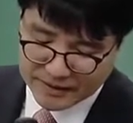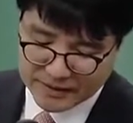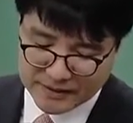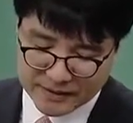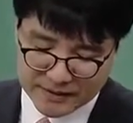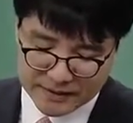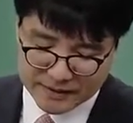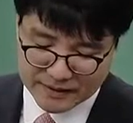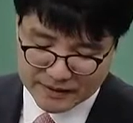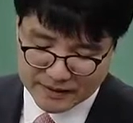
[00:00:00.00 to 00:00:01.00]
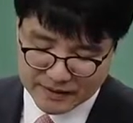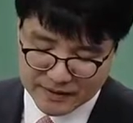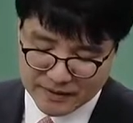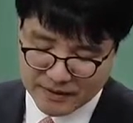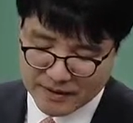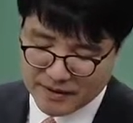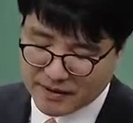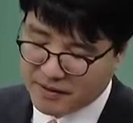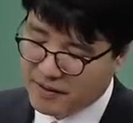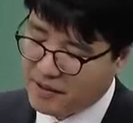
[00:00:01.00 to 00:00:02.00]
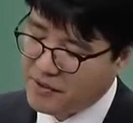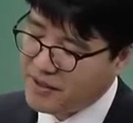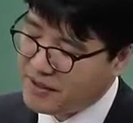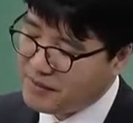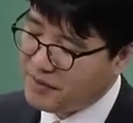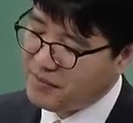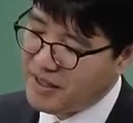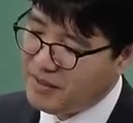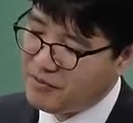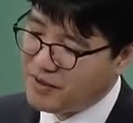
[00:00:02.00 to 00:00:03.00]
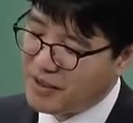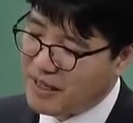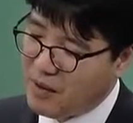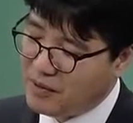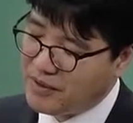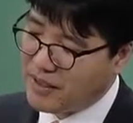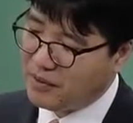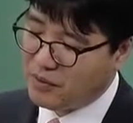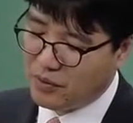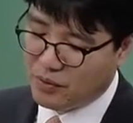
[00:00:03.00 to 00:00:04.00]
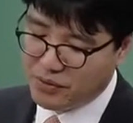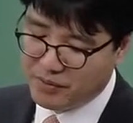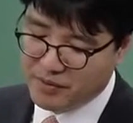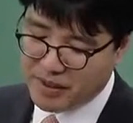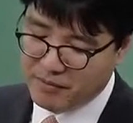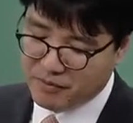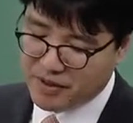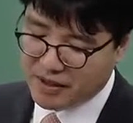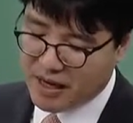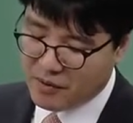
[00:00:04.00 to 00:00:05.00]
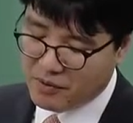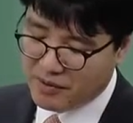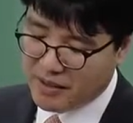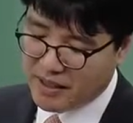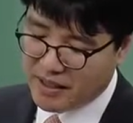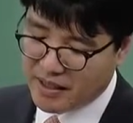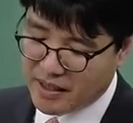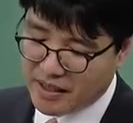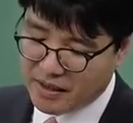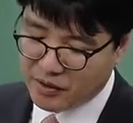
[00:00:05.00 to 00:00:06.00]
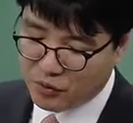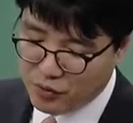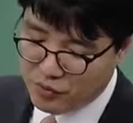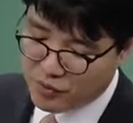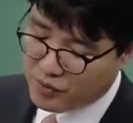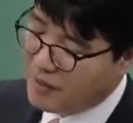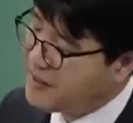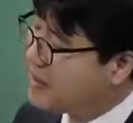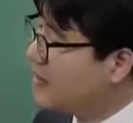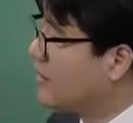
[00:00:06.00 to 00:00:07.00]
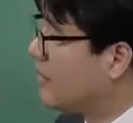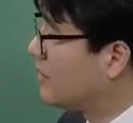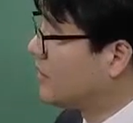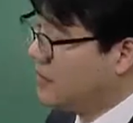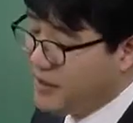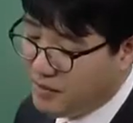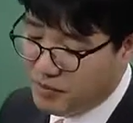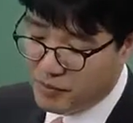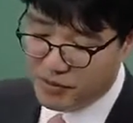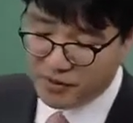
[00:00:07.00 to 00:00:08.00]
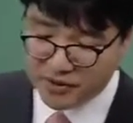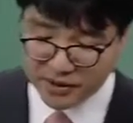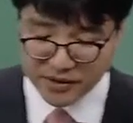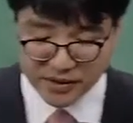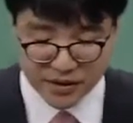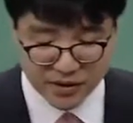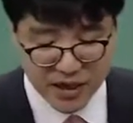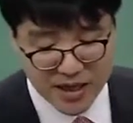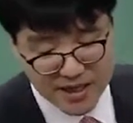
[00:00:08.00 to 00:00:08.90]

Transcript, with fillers: 어, 이제 나중에 이제 10점짜리 문제가 나올 때하고 50점짜리 문제가 나올 때를 구분을 좀 하셔야 될 것 같은데 의 부분은 어쨌든